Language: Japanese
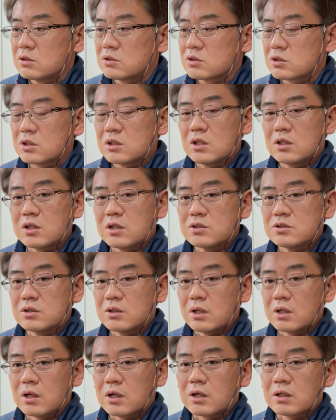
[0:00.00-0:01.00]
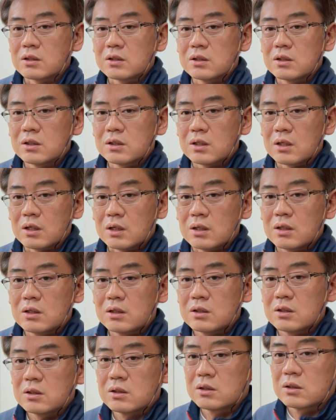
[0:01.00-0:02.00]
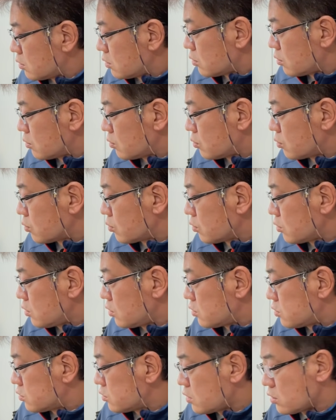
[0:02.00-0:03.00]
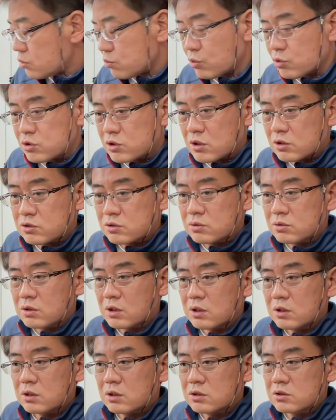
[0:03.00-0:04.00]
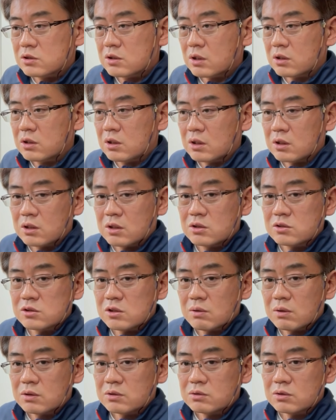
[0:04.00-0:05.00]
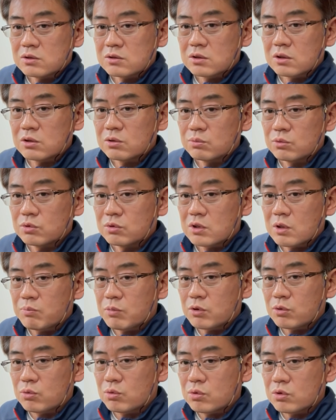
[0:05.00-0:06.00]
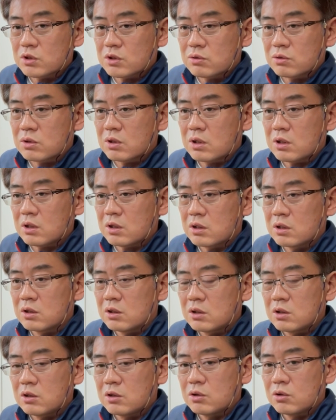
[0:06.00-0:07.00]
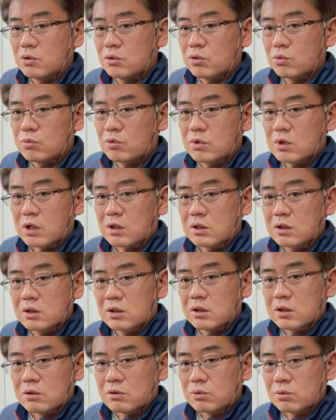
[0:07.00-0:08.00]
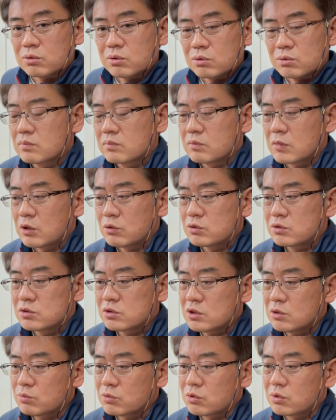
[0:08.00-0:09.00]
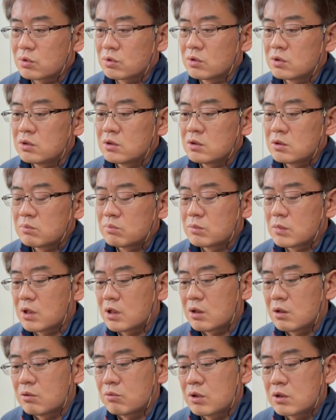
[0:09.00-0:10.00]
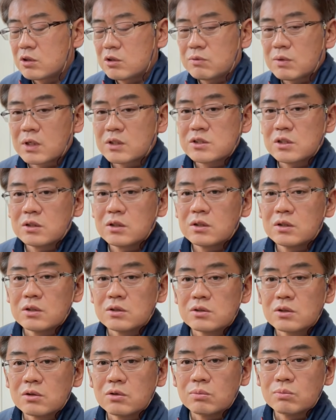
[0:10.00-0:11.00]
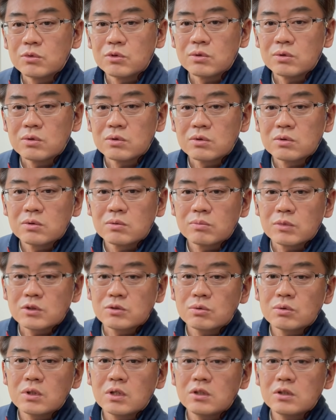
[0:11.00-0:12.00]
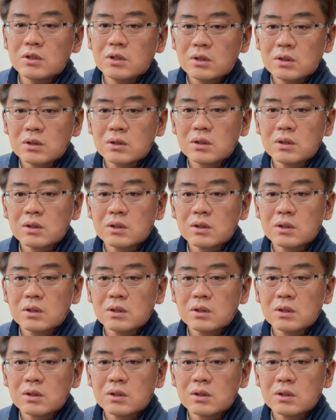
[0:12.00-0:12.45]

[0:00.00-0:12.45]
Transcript: 好きなレンズではなかった本当に常に持ち出すぐらい使ってたレンズではあるんですけどもやっぱり大きくて重かったのと、まあ、写りもまあ悪いわけじゃないんですけどもそんなにね、